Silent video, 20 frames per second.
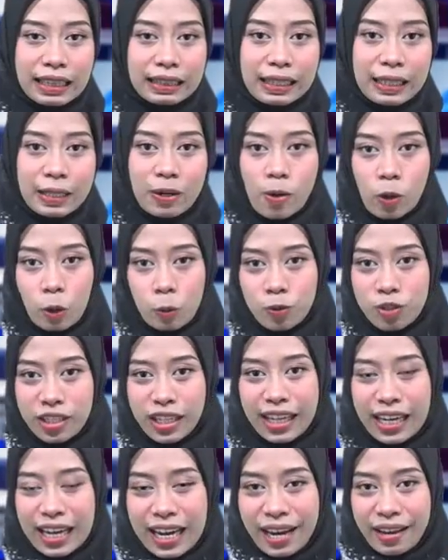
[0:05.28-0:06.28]
anti
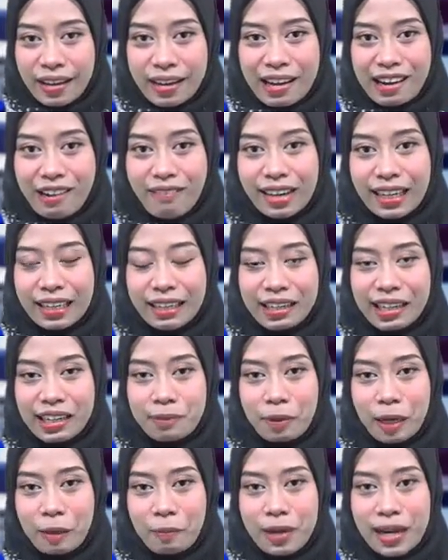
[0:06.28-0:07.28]
korupsi diawali dengan
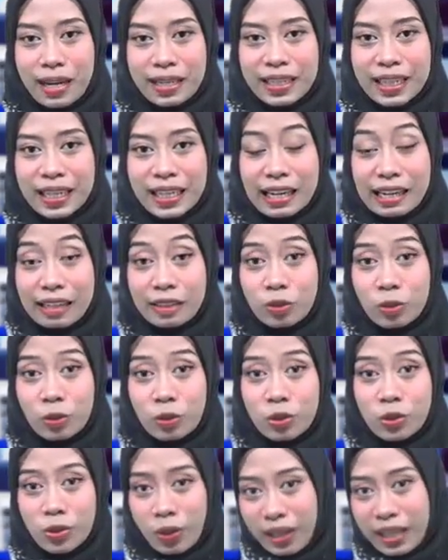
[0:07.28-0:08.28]
pribadi yang
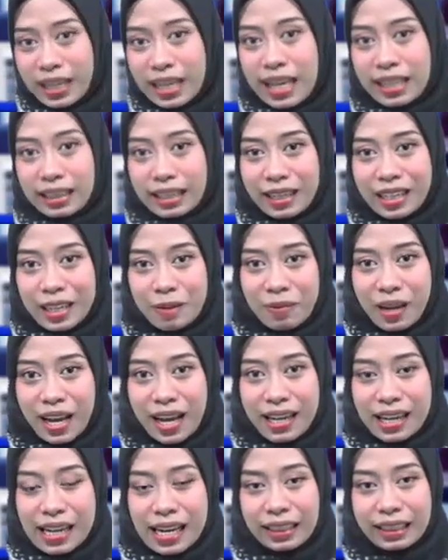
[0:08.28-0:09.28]
jujur.
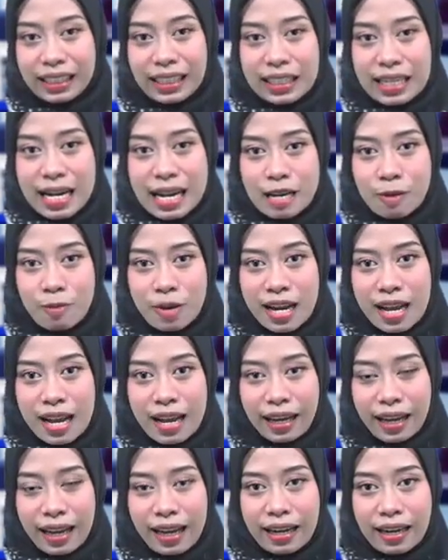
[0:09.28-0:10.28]
Tanamkan etika kepada
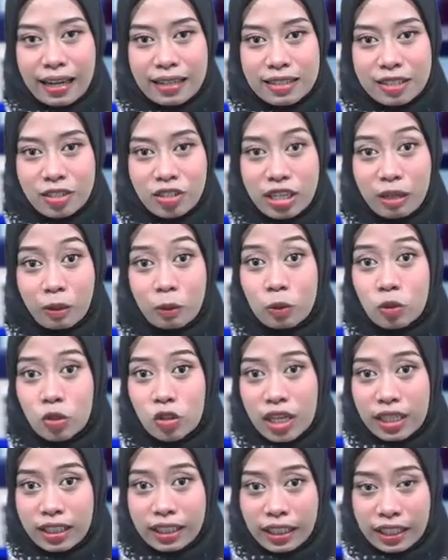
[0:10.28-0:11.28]
anak-anak sejak
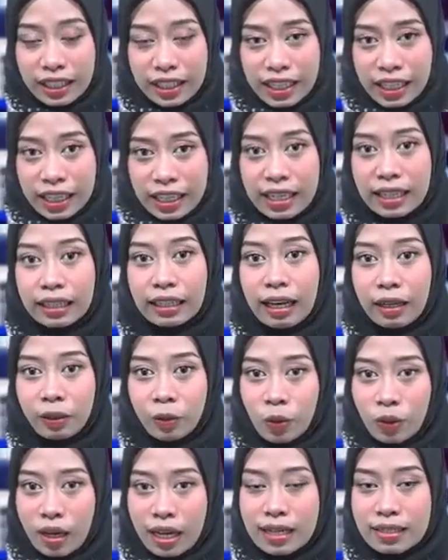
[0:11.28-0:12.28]
usia dini dan
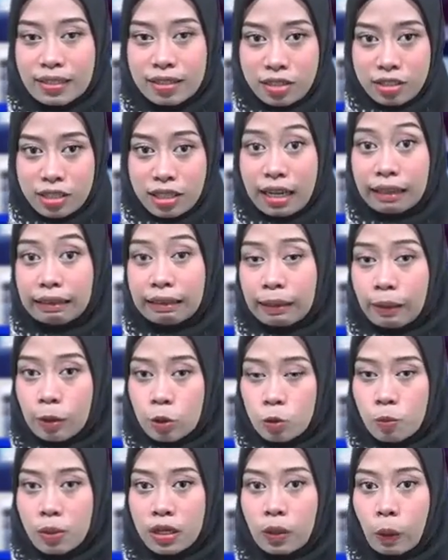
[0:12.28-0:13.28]
dilakukan secara
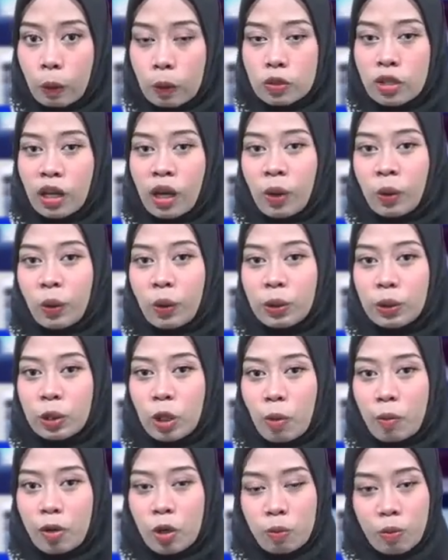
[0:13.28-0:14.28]
terus-menerus
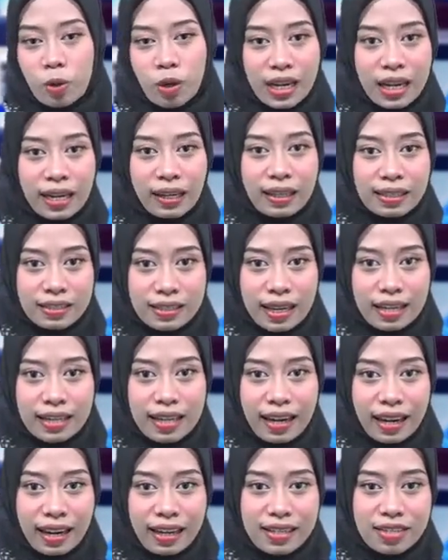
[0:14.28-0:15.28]
untuk menumbuhkan
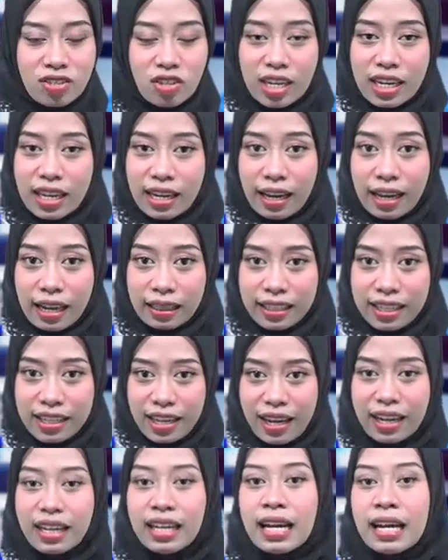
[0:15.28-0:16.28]
kesadaran sehingga
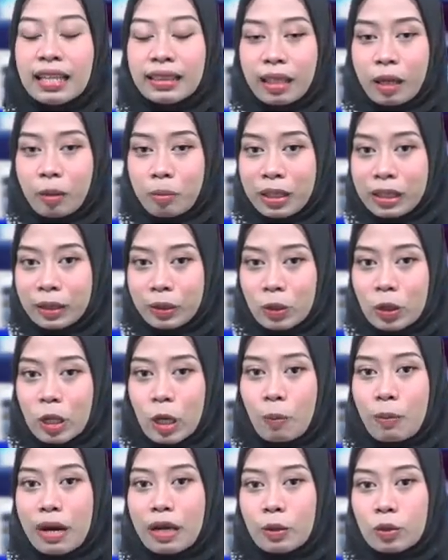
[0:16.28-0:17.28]
nantinya terbentuk
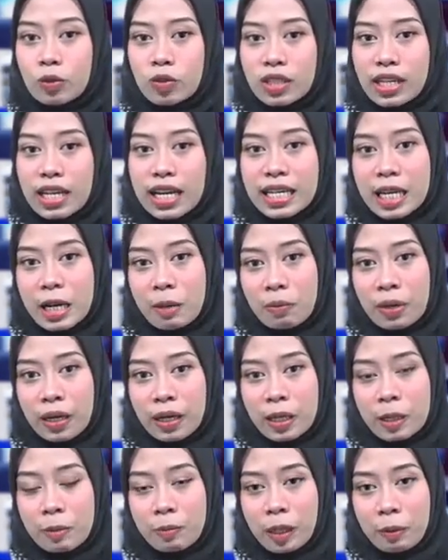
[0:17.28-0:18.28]
manusia yang
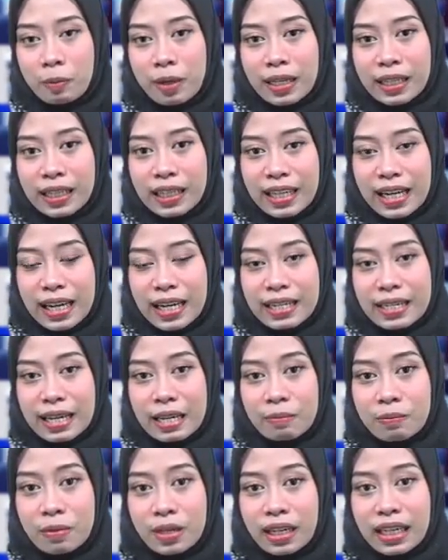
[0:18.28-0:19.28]
berkepribadian
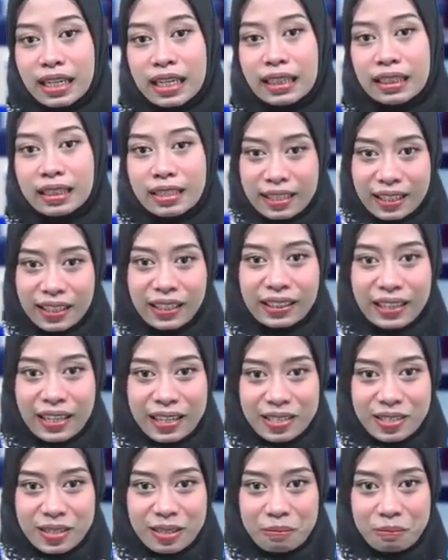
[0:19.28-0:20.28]
dan
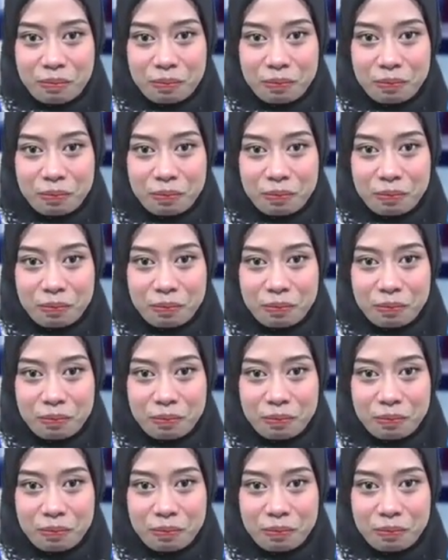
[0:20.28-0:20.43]
berintegritas.